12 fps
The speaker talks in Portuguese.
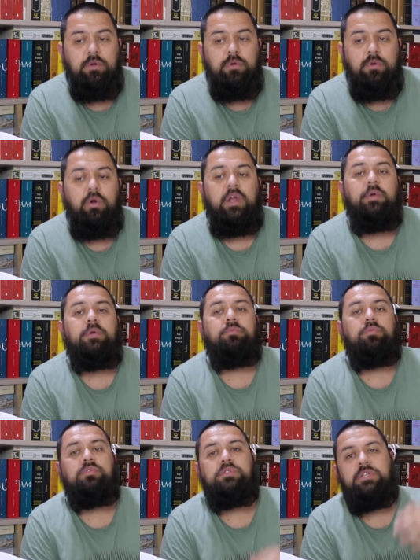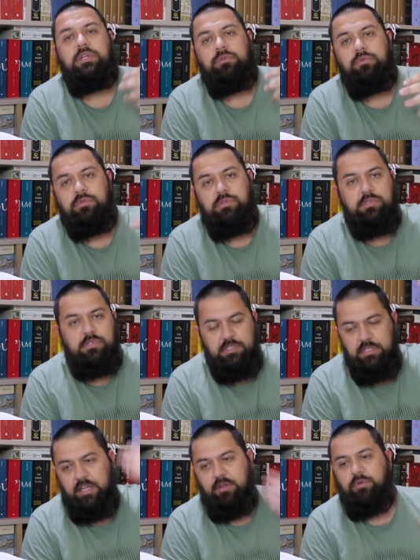Correu em busca dos.
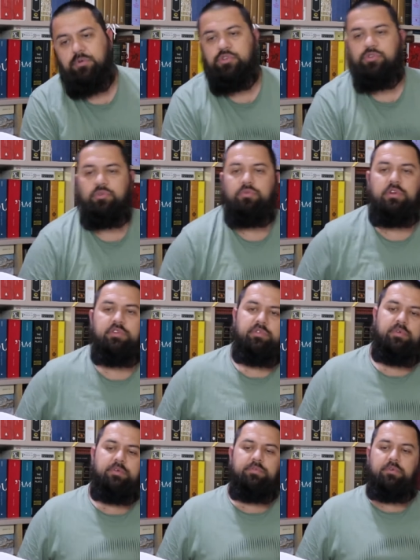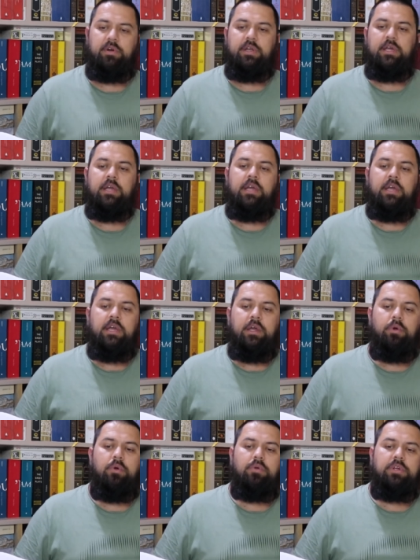E aí continua o livro lá fora.
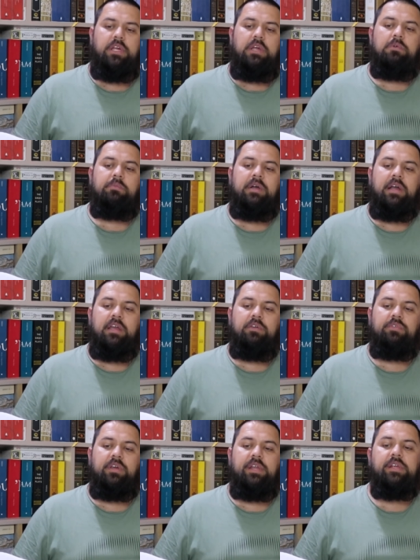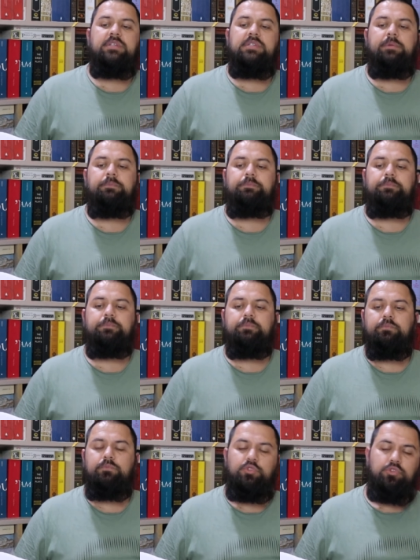Eu coloquei uma referência
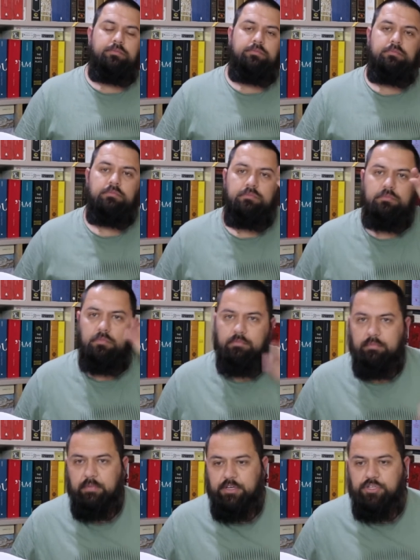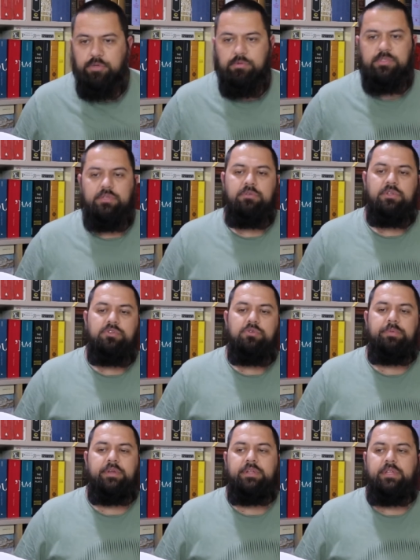de um, um artigozinho da
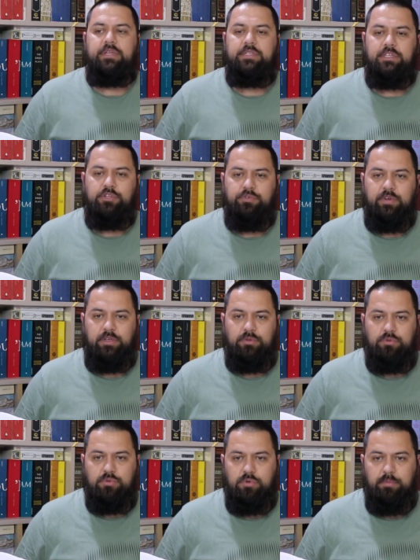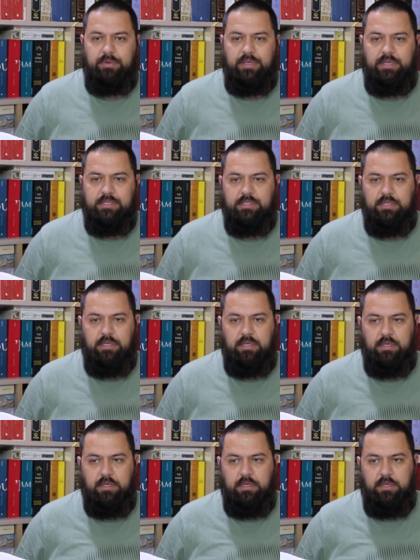Super Interessante falando sobre esse,
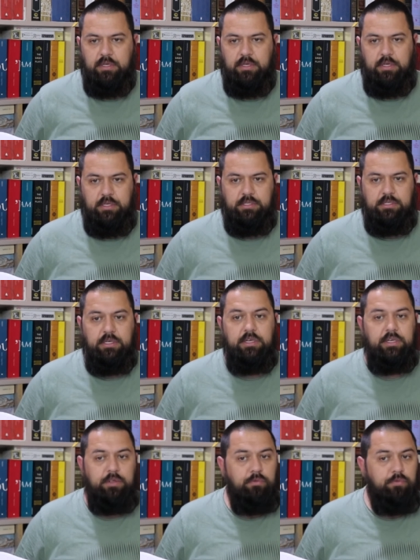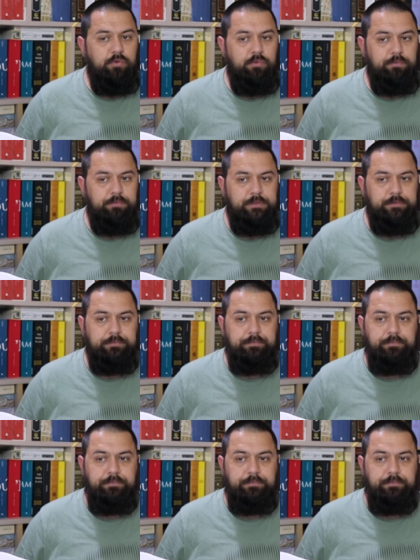esse livro. Né?